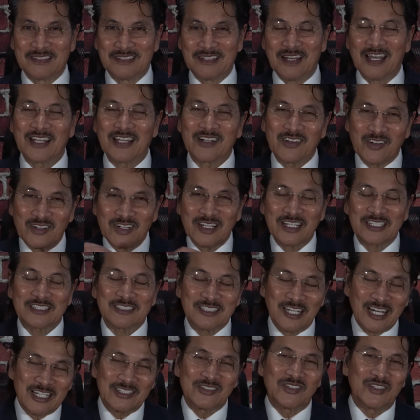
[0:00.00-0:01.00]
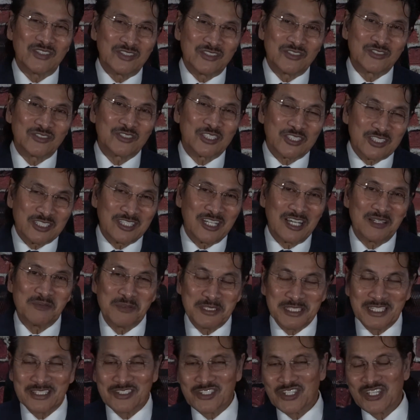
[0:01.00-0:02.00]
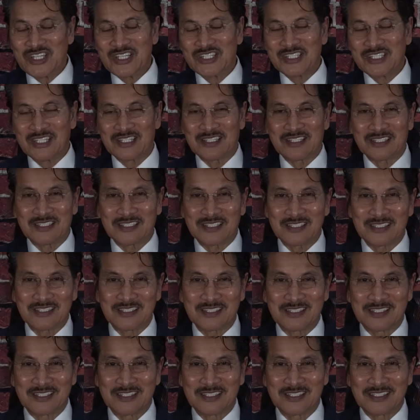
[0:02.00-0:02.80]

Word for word: ay konektado doon sa sinabi ni Jesus.